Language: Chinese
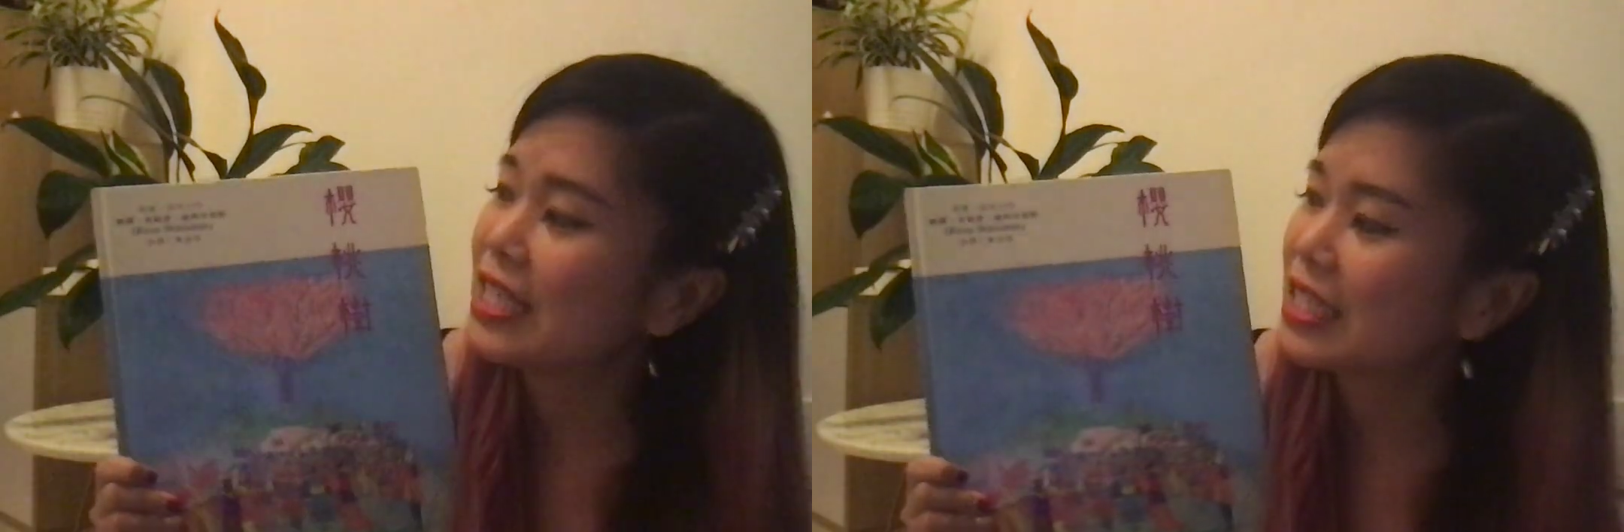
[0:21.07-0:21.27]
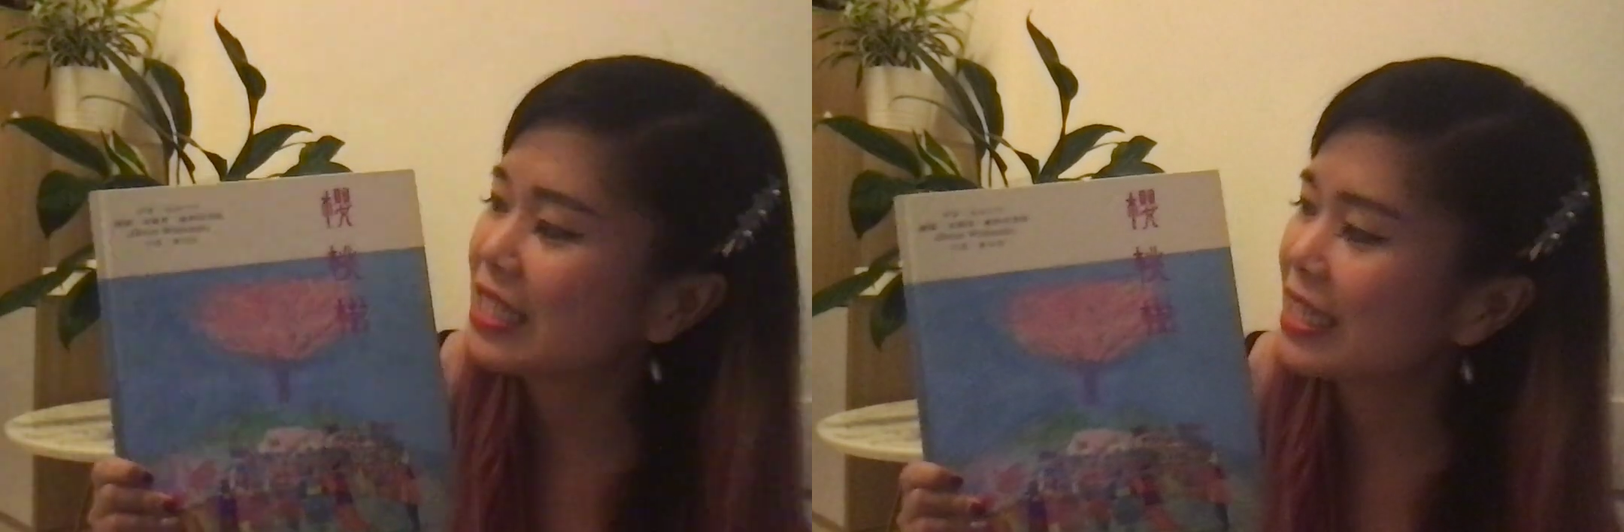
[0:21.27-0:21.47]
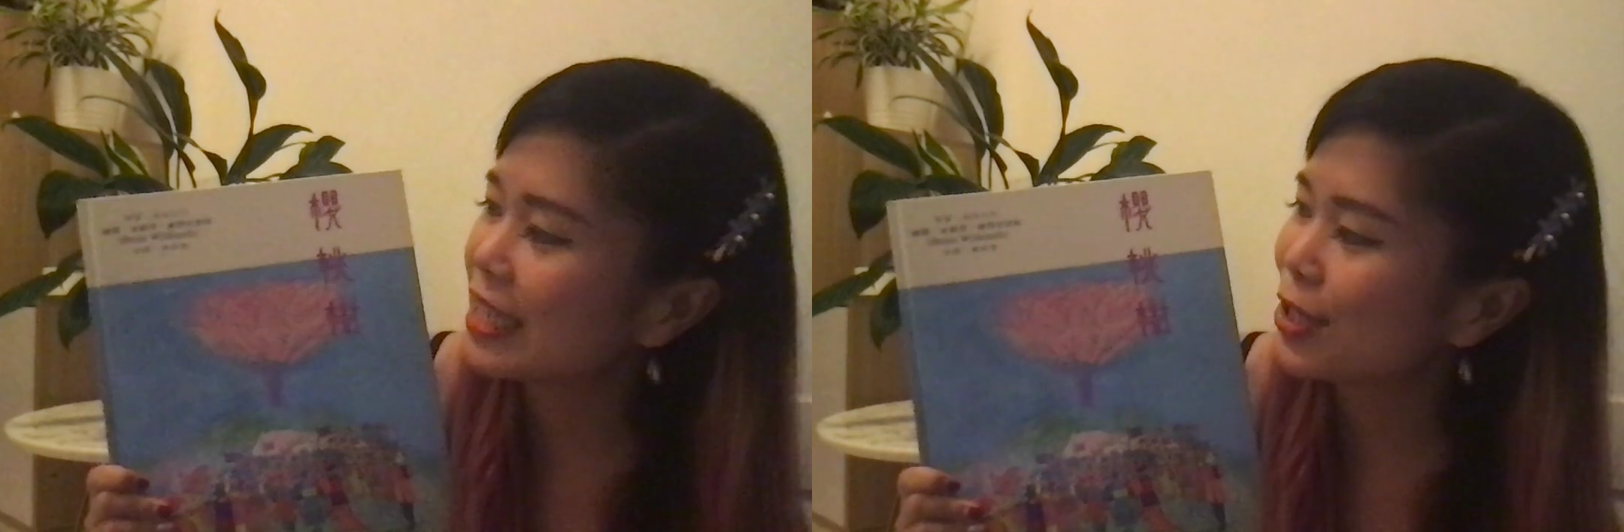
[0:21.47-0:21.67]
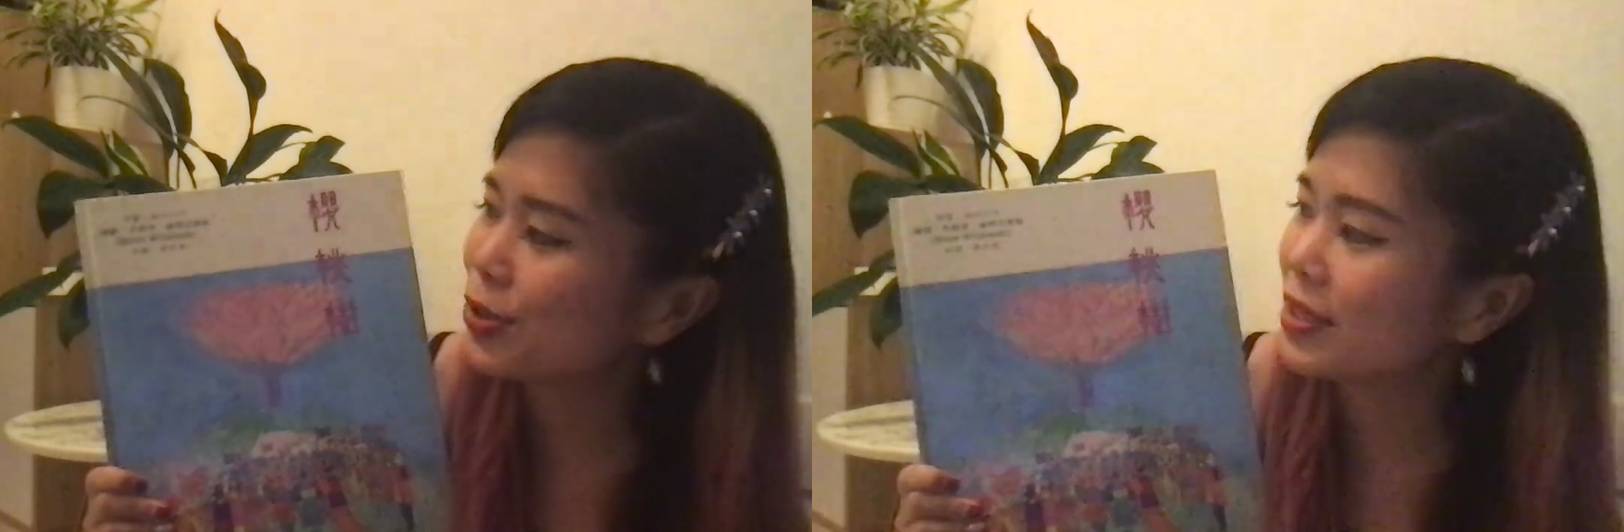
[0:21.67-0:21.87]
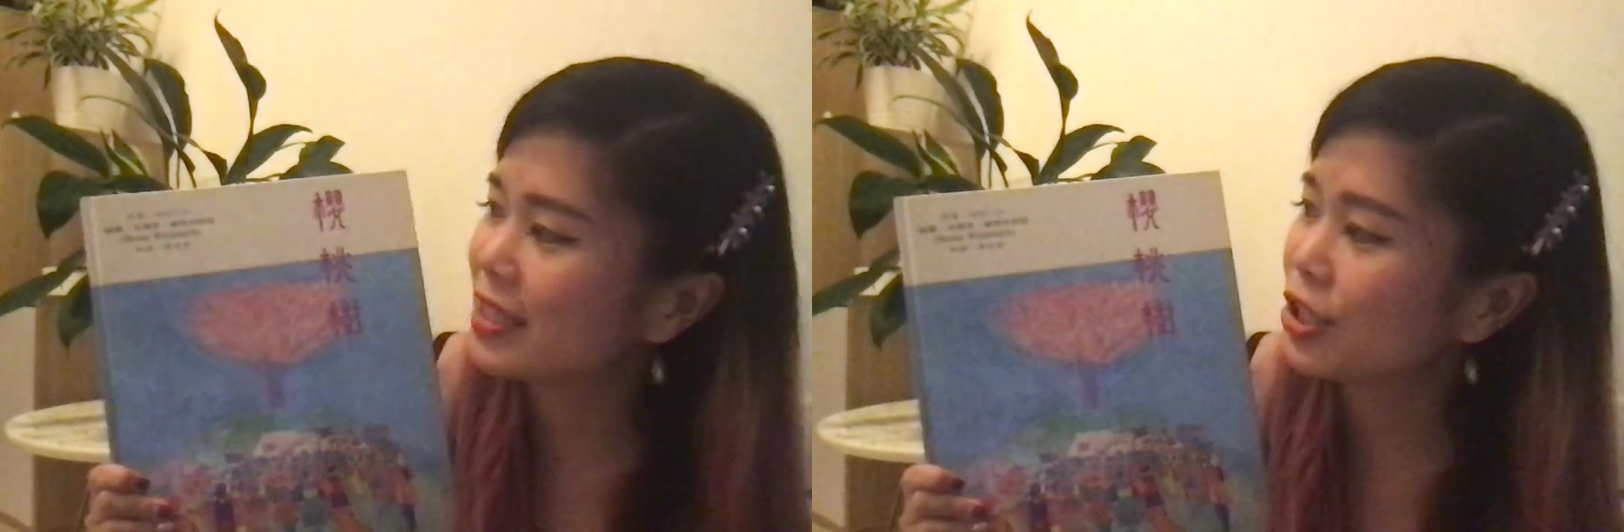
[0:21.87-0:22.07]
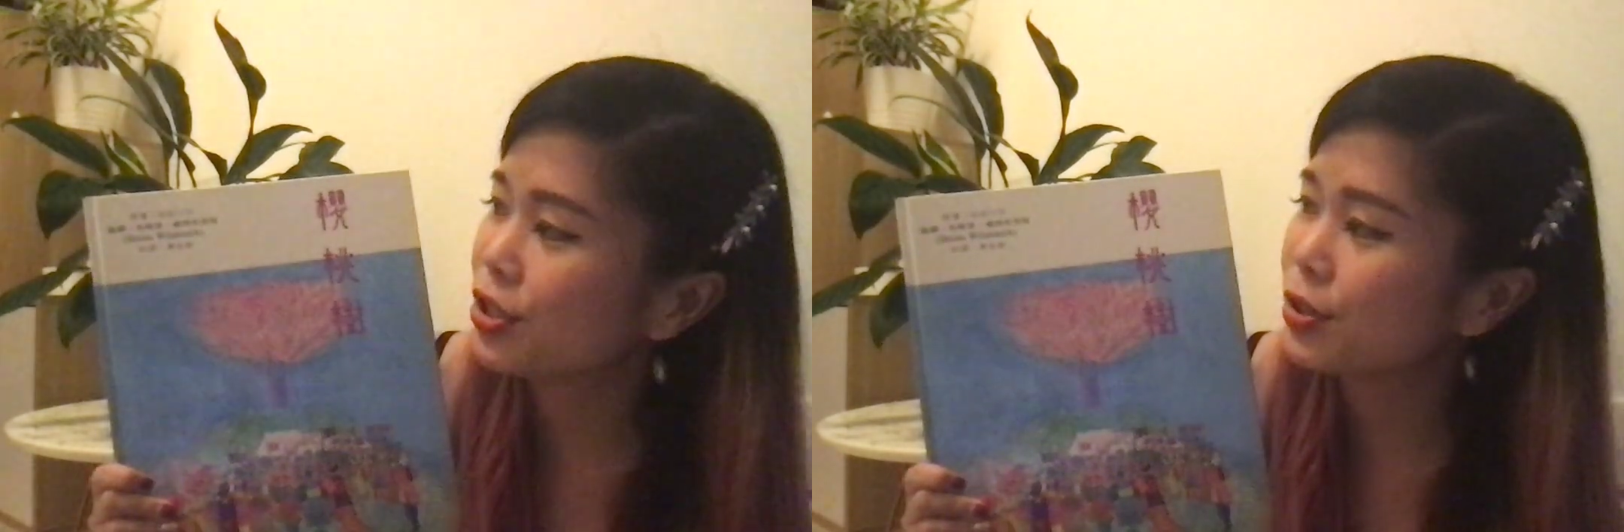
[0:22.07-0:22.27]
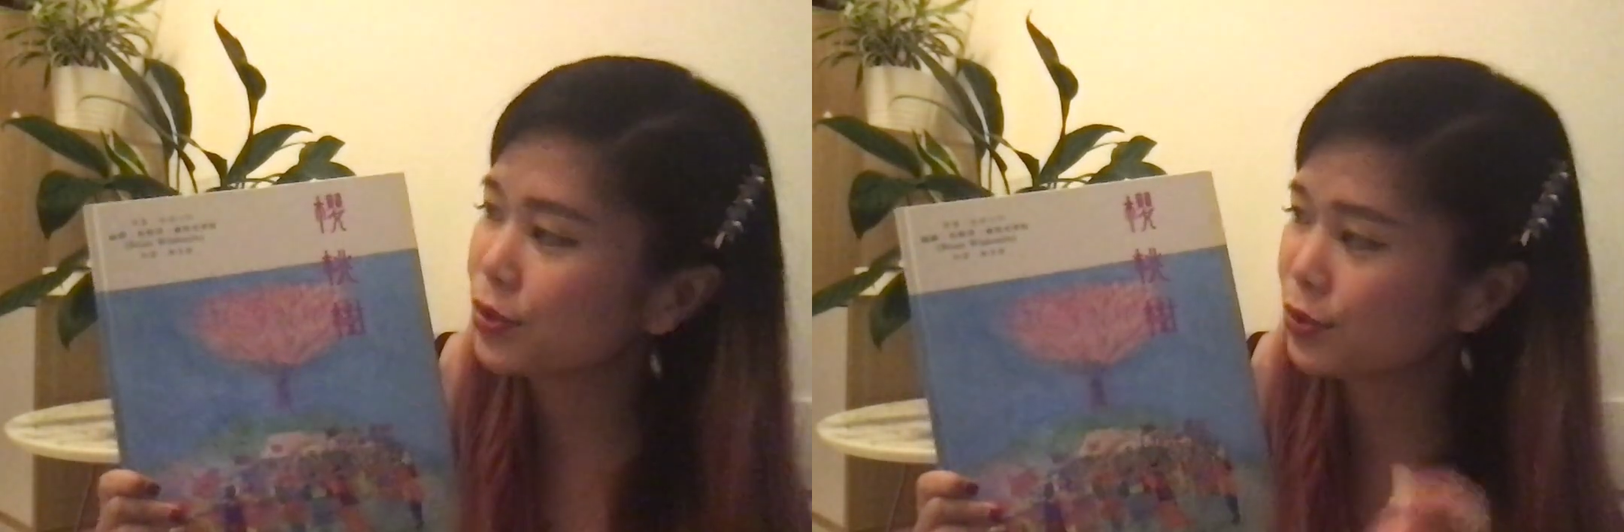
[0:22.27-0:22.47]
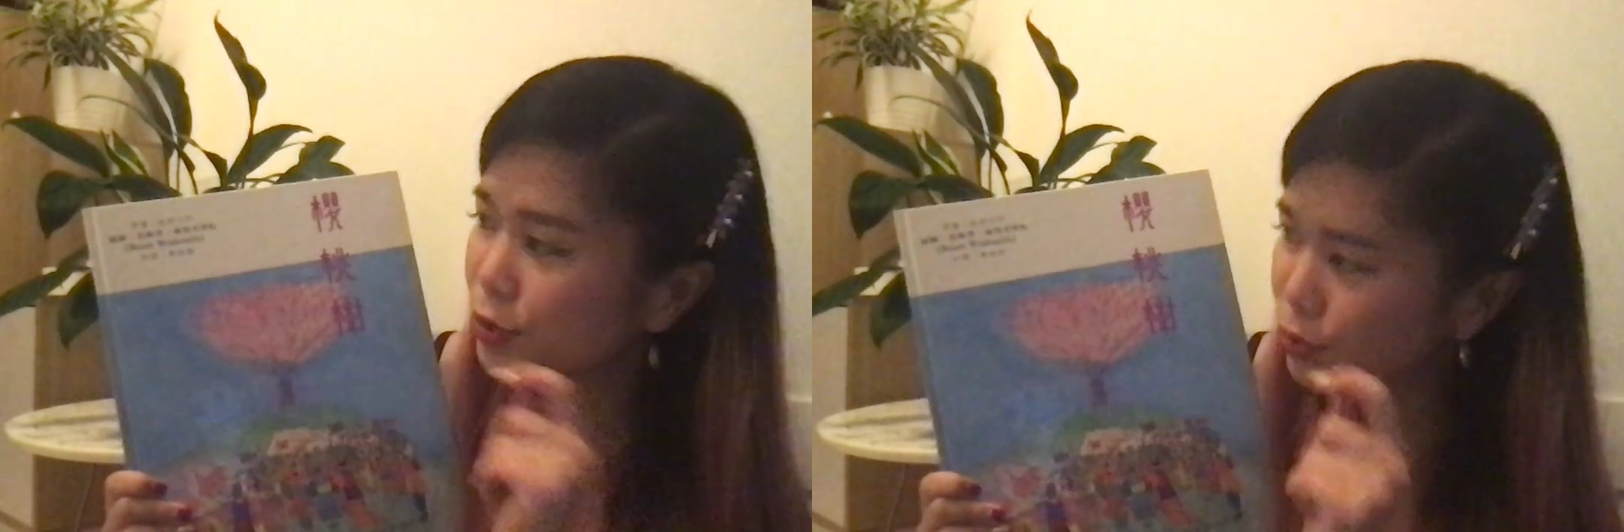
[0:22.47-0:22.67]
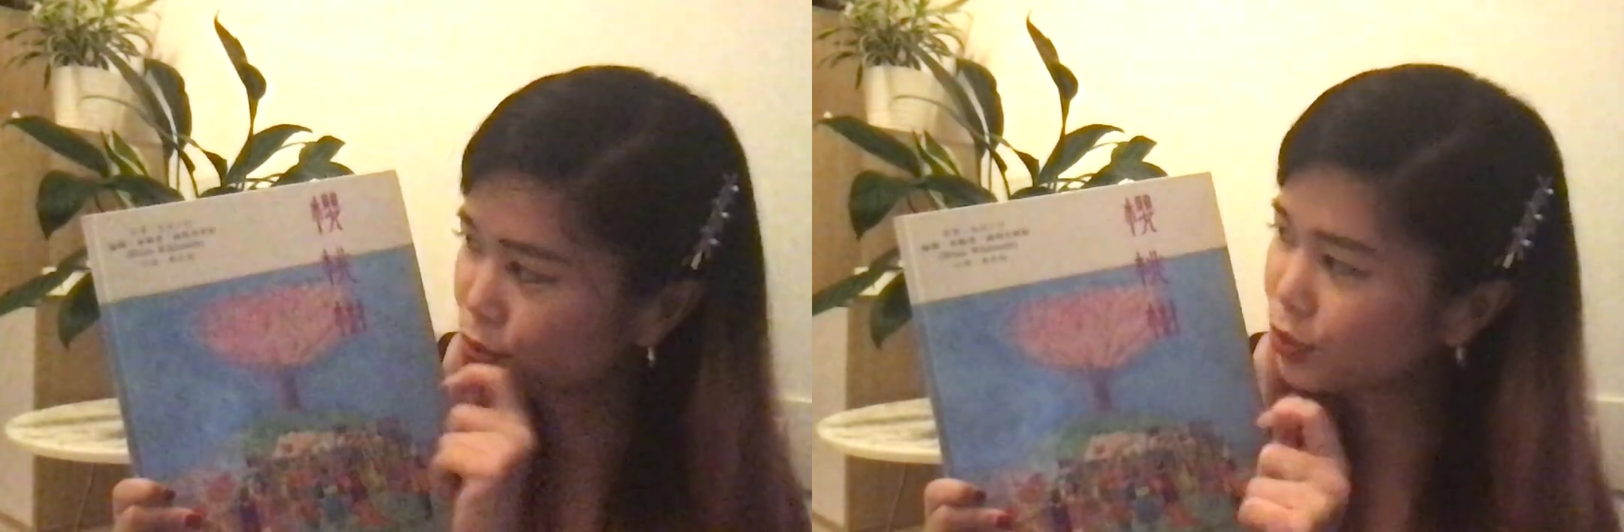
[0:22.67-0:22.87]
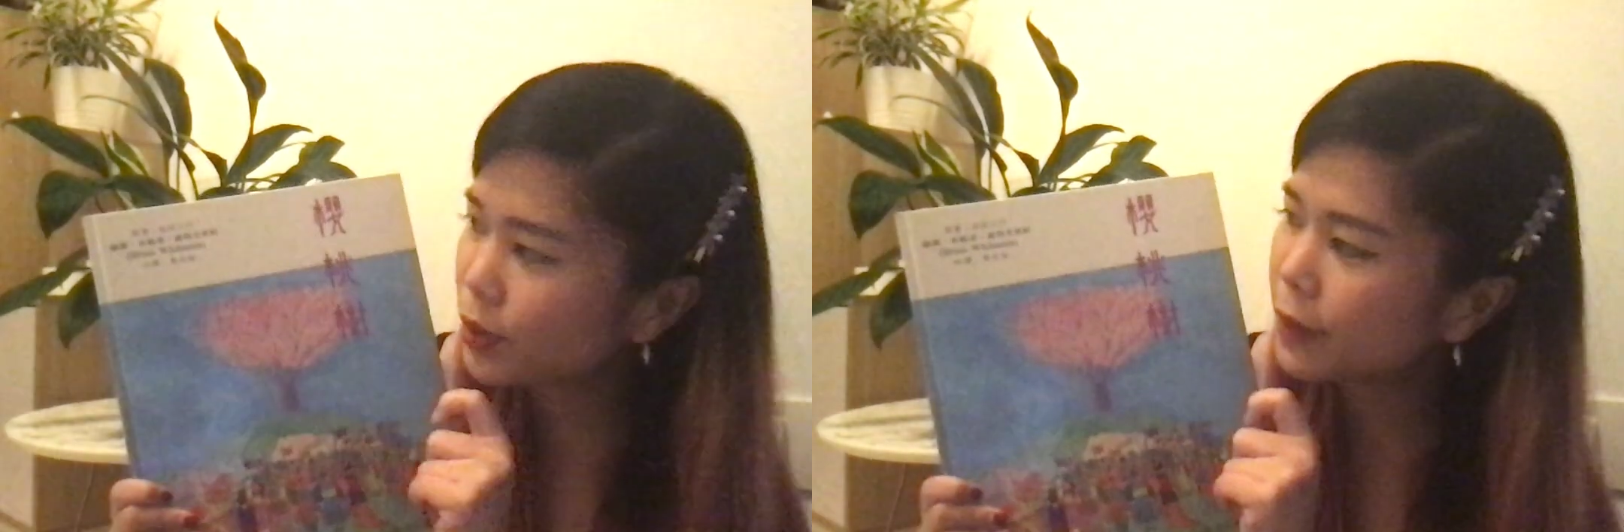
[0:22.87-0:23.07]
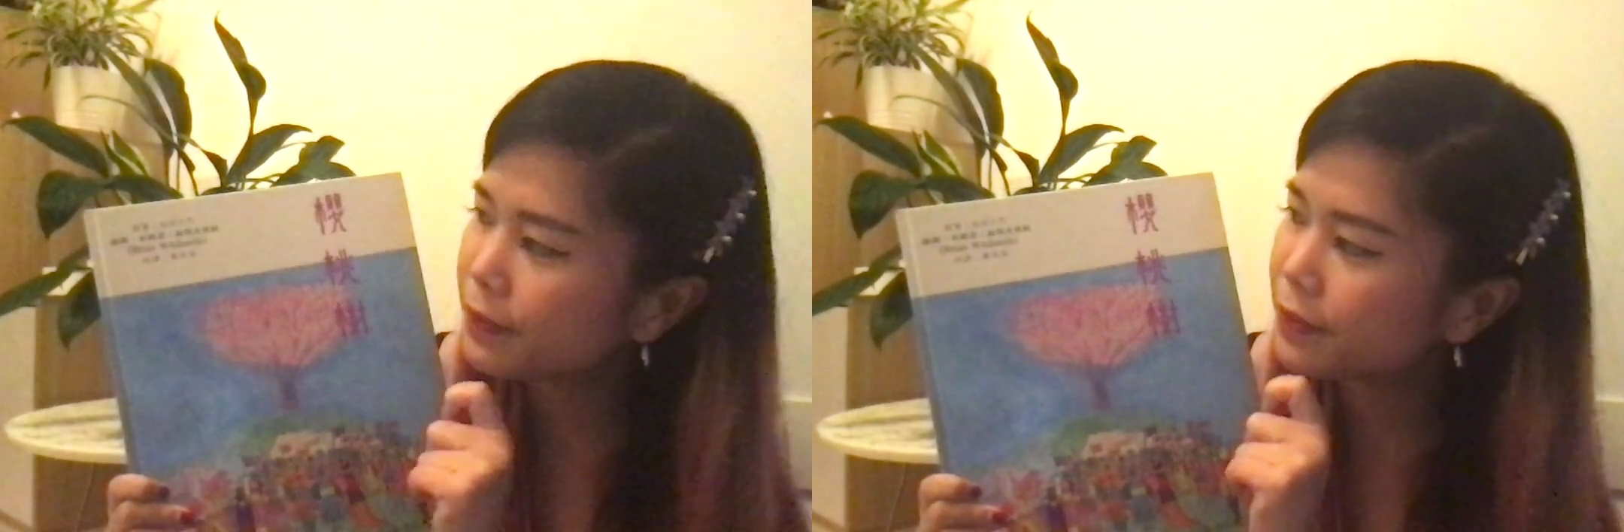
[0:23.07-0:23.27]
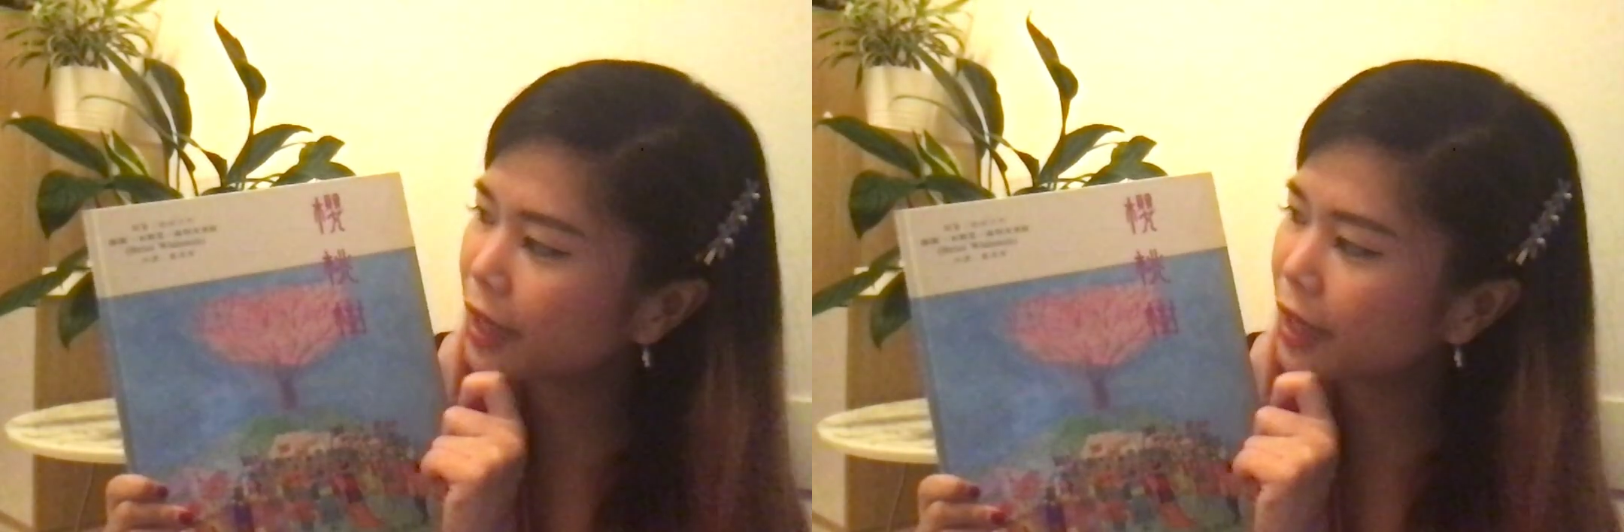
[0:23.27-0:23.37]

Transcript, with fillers: 时田大作》先生所著作，